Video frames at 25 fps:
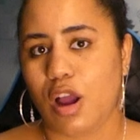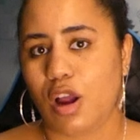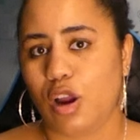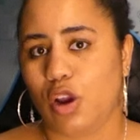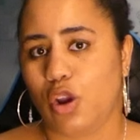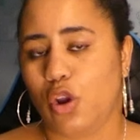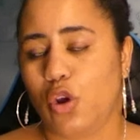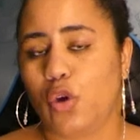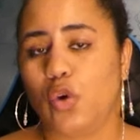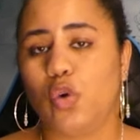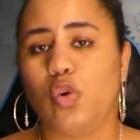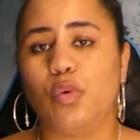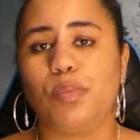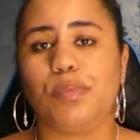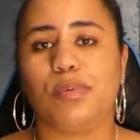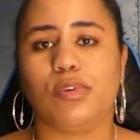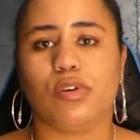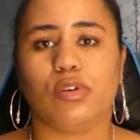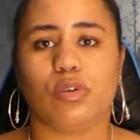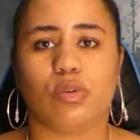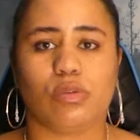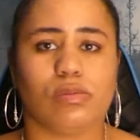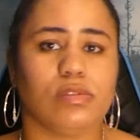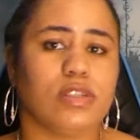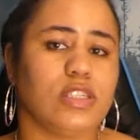Le couple
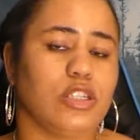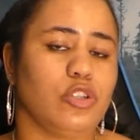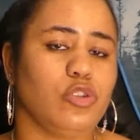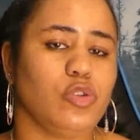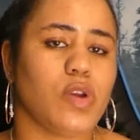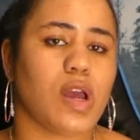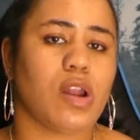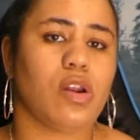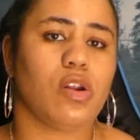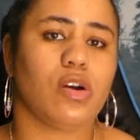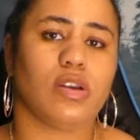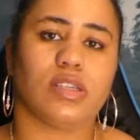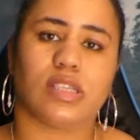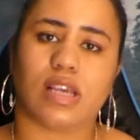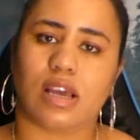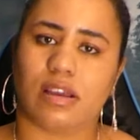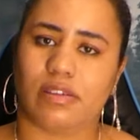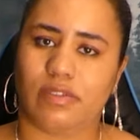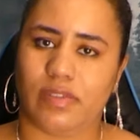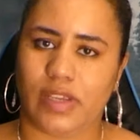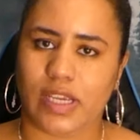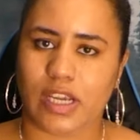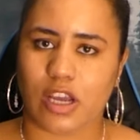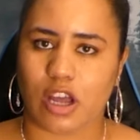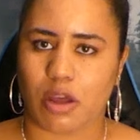continue alors sa
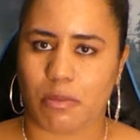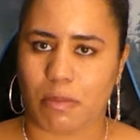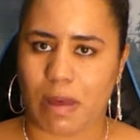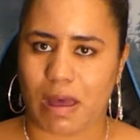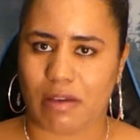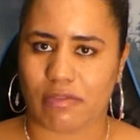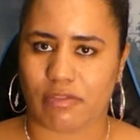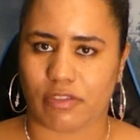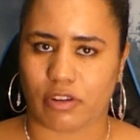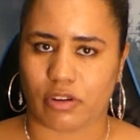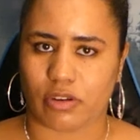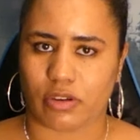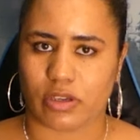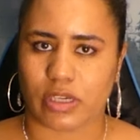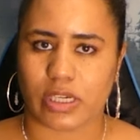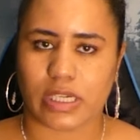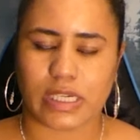vie comme avant.